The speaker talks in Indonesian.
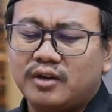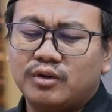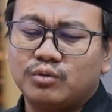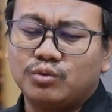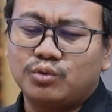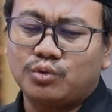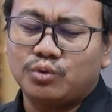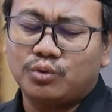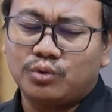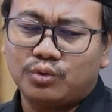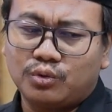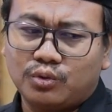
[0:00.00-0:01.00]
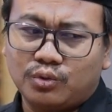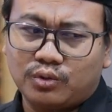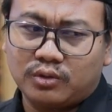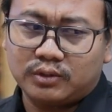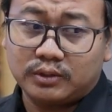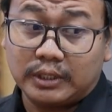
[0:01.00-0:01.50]

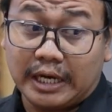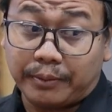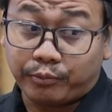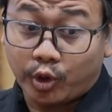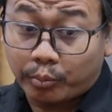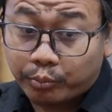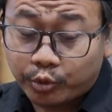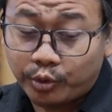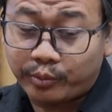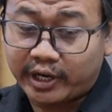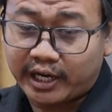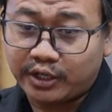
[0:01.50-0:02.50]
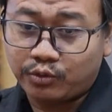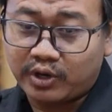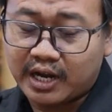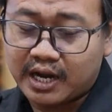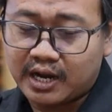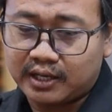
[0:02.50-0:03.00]
untuk laptop pun mereka
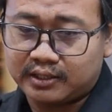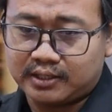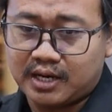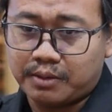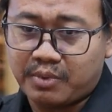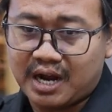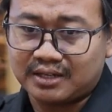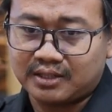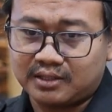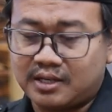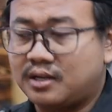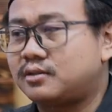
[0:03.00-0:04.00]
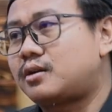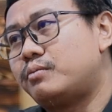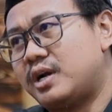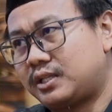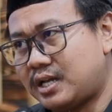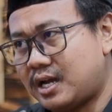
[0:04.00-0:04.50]
juga terbatas. dalam akses yang
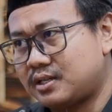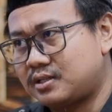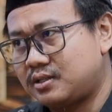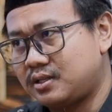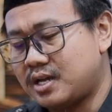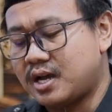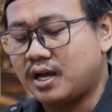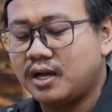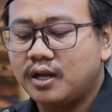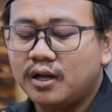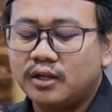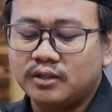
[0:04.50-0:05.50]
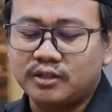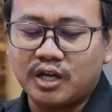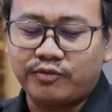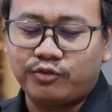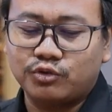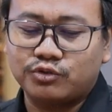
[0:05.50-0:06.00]
terbatas ya tidak
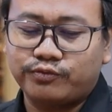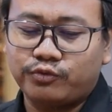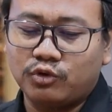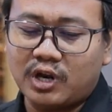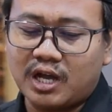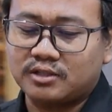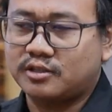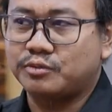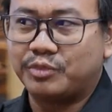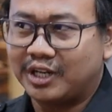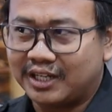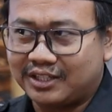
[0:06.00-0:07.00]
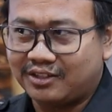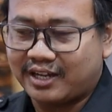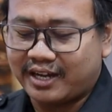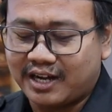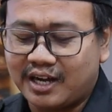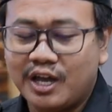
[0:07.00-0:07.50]
full accessible gitulah
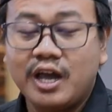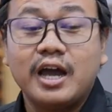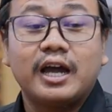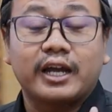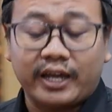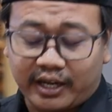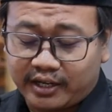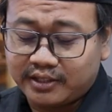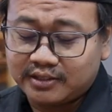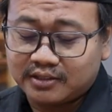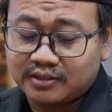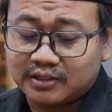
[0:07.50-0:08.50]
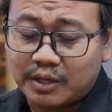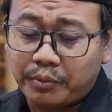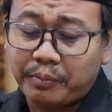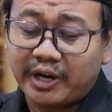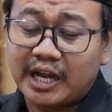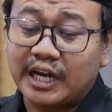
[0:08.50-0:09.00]
ya hmm. oke okay. tapi
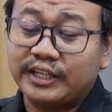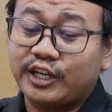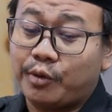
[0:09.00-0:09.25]
mereka ketika